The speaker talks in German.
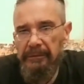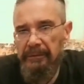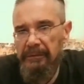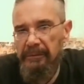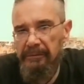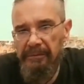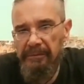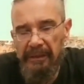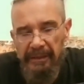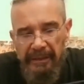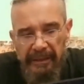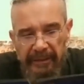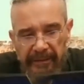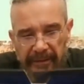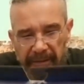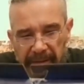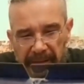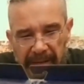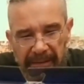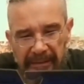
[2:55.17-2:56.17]
Variante,
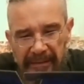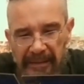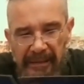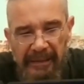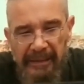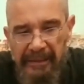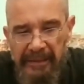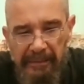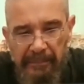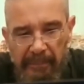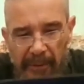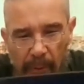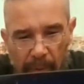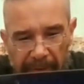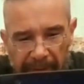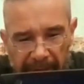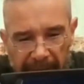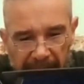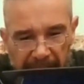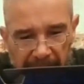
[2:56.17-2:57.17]
äh, brauche ich
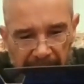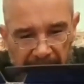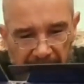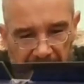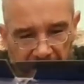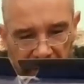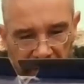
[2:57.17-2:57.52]
nicht.